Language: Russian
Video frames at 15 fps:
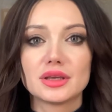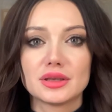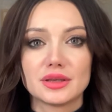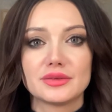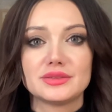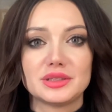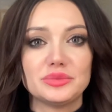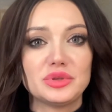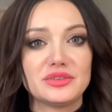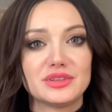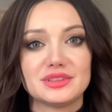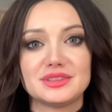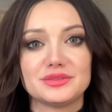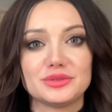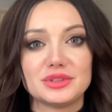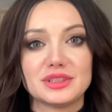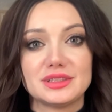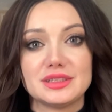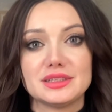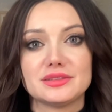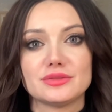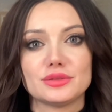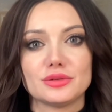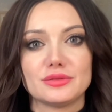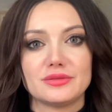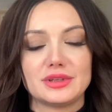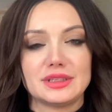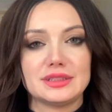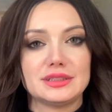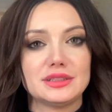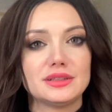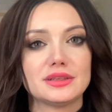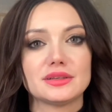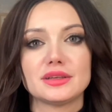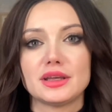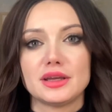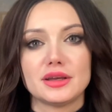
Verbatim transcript: Всем привет! Сегодня День Святого Валентина.